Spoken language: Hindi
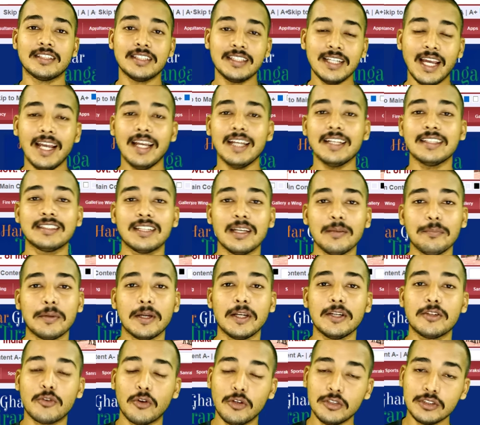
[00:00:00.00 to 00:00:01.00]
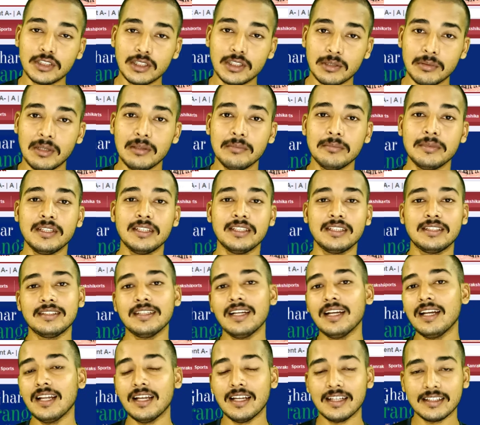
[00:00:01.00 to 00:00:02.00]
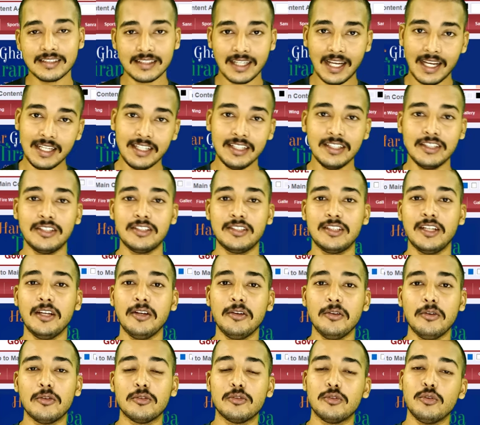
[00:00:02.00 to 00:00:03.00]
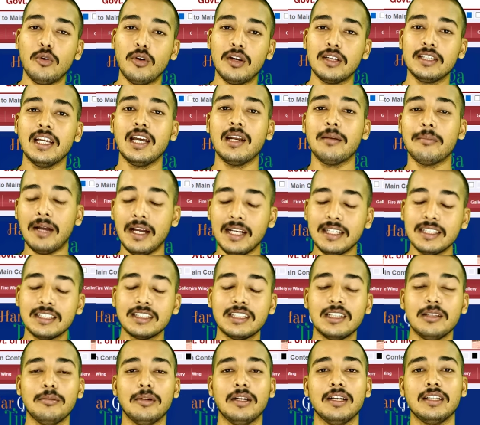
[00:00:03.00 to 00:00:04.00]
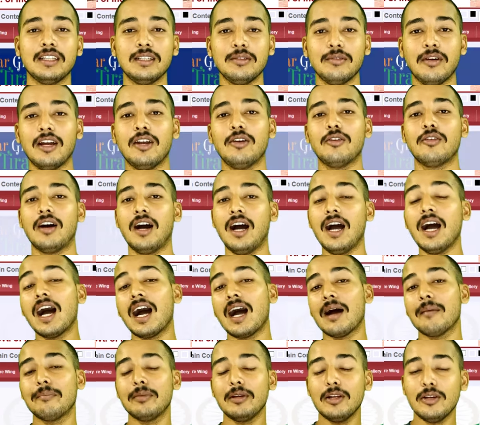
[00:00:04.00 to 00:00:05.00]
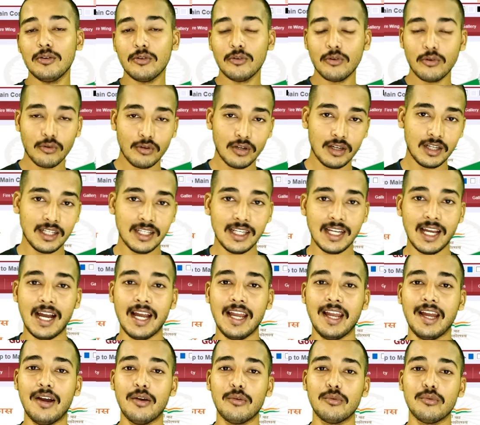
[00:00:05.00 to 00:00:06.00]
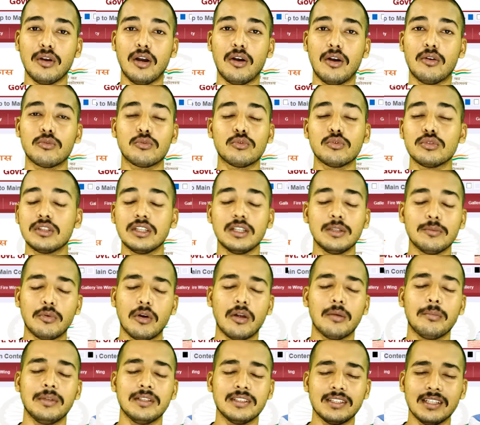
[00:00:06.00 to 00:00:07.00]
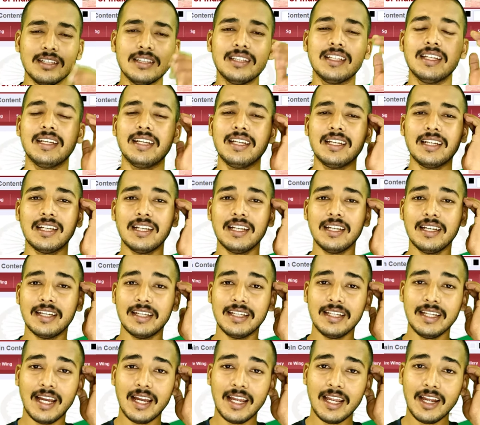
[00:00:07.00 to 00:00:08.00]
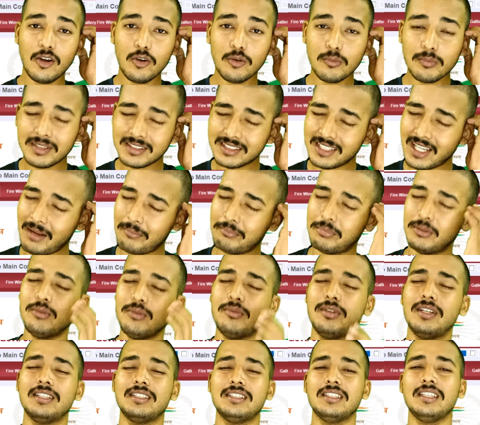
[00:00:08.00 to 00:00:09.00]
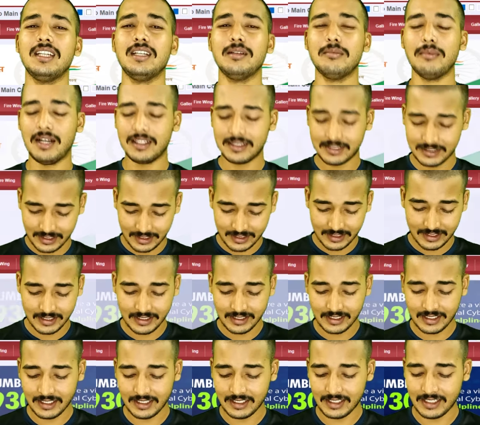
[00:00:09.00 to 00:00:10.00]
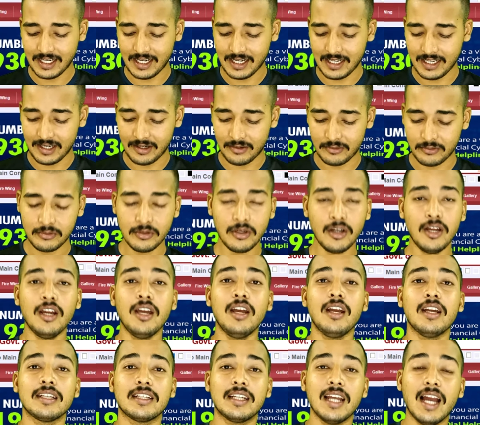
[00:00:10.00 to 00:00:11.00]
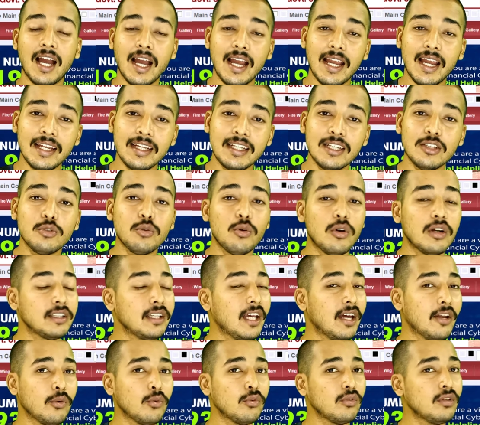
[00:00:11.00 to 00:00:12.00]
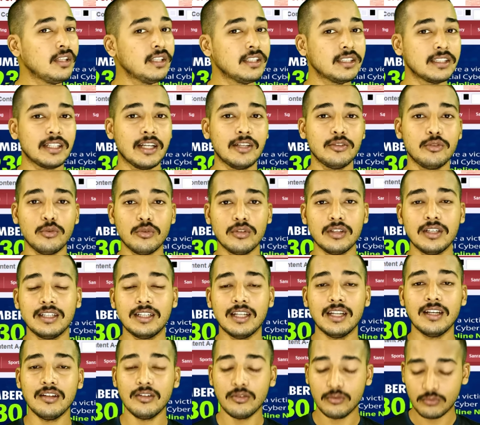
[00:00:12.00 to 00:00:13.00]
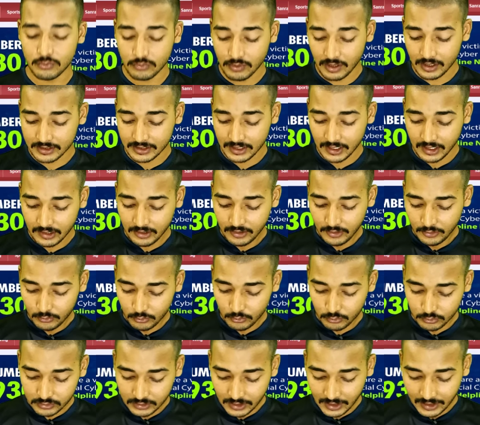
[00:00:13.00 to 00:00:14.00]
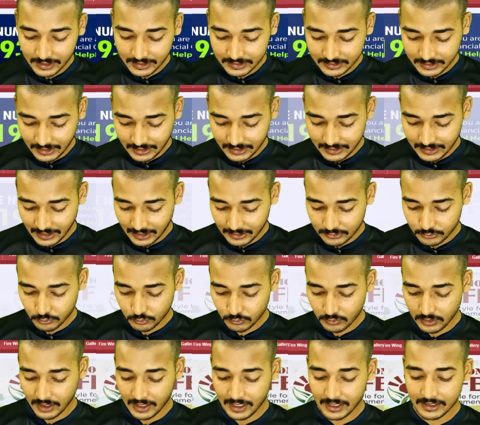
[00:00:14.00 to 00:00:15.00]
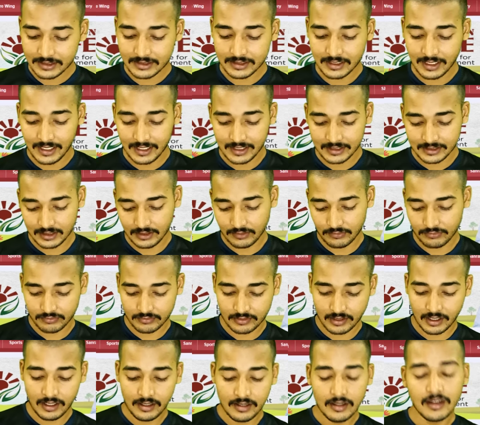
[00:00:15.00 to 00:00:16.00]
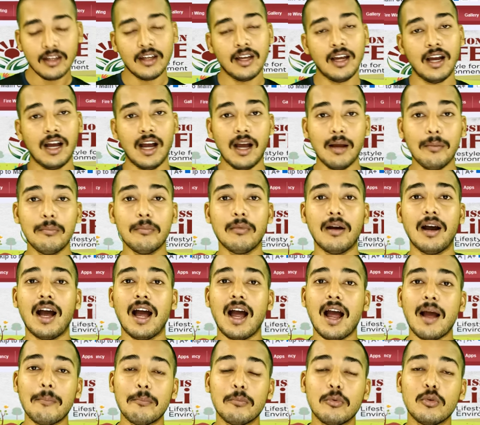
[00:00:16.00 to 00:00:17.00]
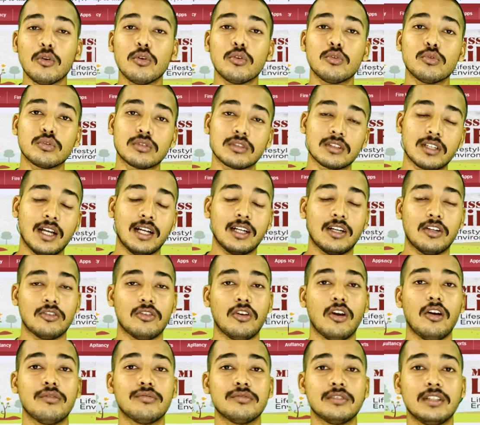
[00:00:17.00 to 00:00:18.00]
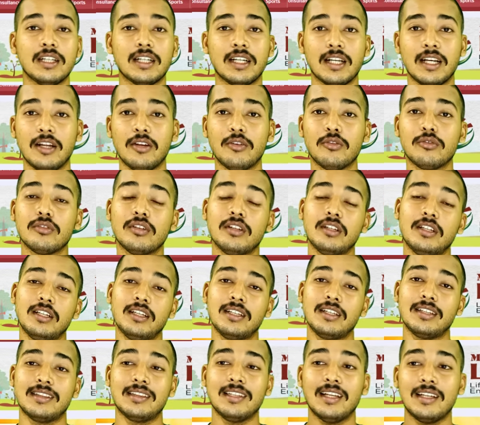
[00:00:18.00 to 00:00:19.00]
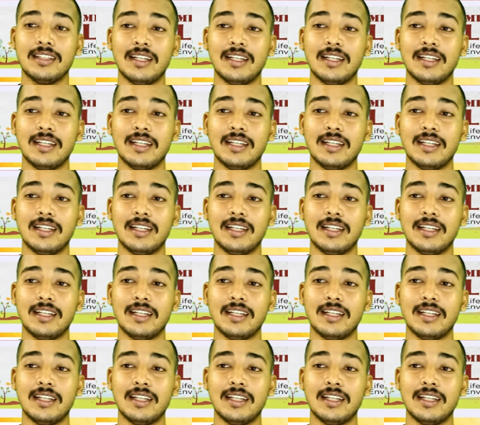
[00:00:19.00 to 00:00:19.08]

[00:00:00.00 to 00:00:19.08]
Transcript: सीआईएसएफ हेड कांस्टेबल मिनिस्ट्रियल एसआई स्टेनो 2022 की भर्ती वालों हाँ आप ही लोगों के लिए आया हुआ हूँ कुछ इन्फॉर्मेशन देने के लिए नहीं आया हूँ बस आपसे वैसे ही बात करने के लिए आया हूँ क्या है कि 2019 का जो रिटर्न हुआ था उसका रिजल्ट आ चुका है सीआईएसएफ का अब आप लोग उसका कट ऑफ देख रहे होंगे कि इतना